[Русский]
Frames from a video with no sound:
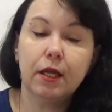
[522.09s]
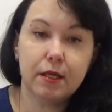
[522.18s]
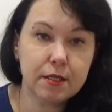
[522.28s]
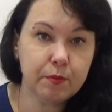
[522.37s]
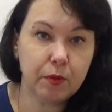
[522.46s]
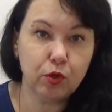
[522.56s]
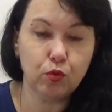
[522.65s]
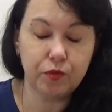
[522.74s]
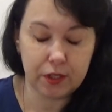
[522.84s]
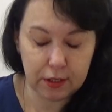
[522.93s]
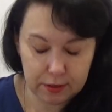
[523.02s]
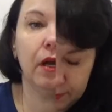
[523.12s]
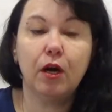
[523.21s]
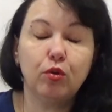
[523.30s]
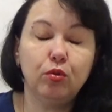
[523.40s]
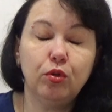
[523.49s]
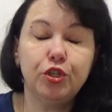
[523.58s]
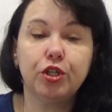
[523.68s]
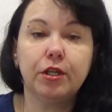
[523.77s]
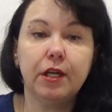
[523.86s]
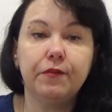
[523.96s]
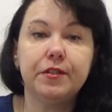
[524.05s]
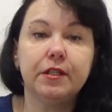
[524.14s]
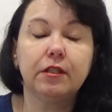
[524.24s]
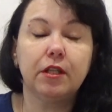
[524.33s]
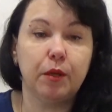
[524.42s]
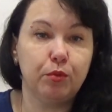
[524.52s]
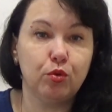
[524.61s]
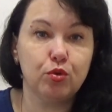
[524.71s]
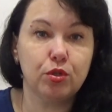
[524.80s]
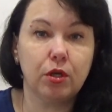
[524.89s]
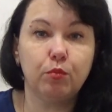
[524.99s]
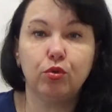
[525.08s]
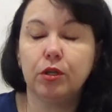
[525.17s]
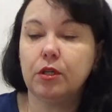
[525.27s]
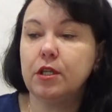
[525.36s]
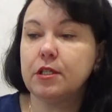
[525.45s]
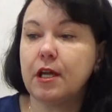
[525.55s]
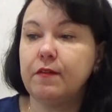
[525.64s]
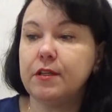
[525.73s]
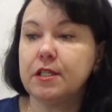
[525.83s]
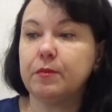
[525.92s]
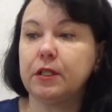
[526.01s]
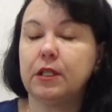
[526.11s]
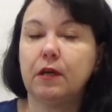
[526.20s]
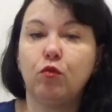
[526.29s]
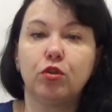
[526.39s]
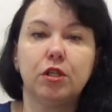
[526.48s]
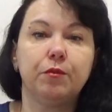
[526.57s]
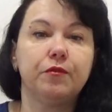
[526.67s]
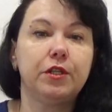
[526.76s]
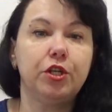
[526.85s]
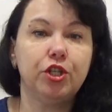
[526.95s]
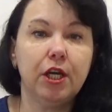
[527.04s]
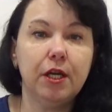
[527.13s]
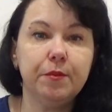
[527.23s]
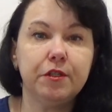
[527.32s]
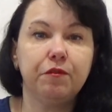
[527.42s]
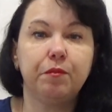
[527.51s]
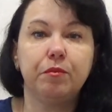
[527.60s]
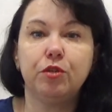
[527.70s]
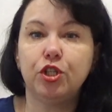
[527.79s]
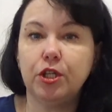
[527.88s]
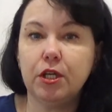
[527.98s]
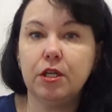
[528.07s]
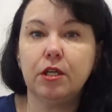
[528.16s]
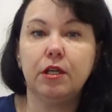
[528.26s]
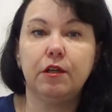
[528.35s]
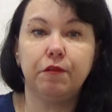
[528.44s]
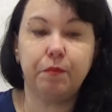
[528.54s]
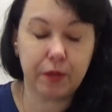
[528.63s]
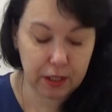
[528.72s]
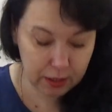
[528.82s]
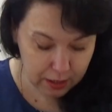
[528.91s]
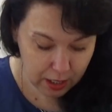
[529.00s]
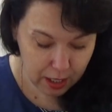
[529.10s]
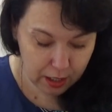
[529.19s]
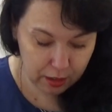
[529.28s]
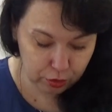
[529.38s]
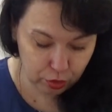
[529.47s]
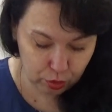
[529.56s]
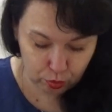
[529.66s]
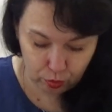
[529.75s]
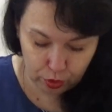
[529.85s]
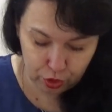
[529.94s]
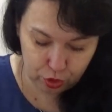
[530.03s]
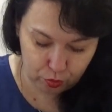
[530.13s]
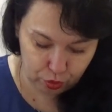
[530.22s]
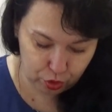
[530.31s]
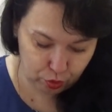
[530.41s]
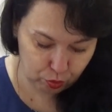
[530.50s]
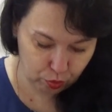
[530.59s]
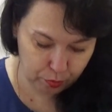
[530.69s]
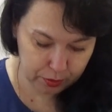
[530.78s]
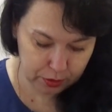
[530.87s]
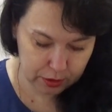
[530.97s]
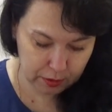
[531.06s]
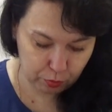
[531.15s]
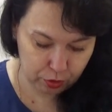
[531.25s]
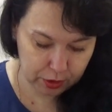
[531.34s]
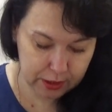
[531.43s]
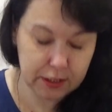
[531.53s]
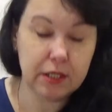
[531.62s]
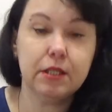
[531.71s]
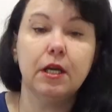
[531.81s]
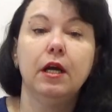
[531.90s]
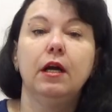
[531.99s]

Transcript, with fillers: не смогу взять. А рулончик я всегда беру с собой, независимо от того, где мы встречаемся, в помещении или в парке. Этот рулончик очень удобно с собой носить.